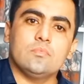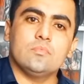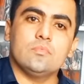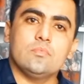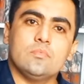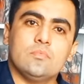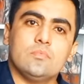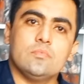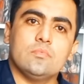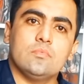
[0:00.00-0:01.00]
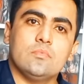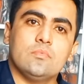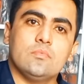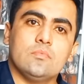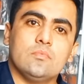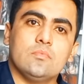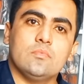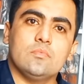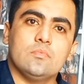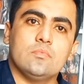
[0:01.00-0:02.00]
तो उसके बाद
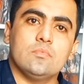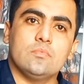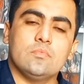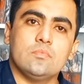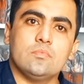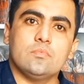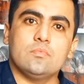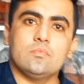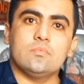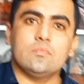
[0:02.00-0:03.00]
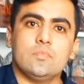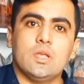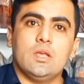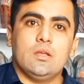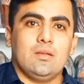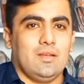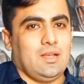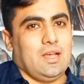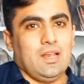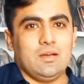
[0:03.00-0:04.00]
आपके ये रेट ज्यादा तो नहीं हो जाएंगे कि
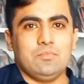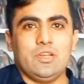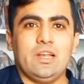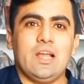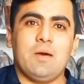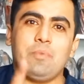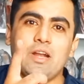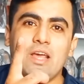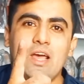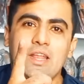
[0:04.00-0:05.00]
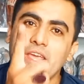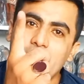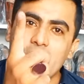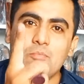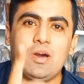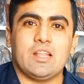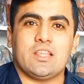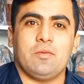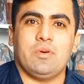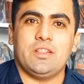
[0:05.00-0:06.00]
वीडियो अल्हम्दुलिल्लाह पठान है एक बात
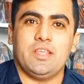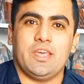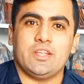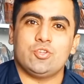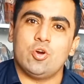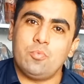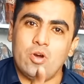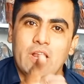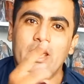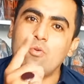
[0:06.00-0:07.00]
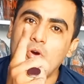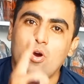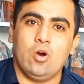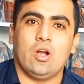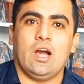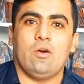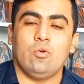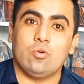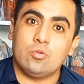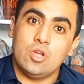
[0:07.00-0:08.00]
के बंदे हैं जो बोले वो होगा
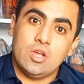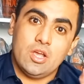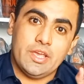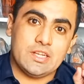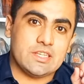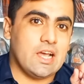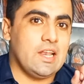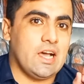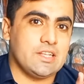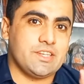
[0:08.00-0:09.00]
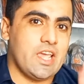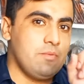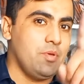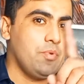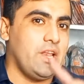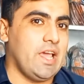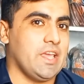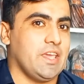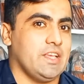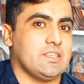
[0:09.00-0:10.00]
वो इनशाला चाय भी
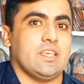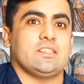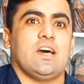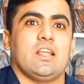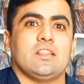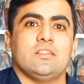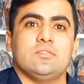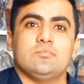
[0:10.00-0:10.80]
पिलाएंगे इसके साथ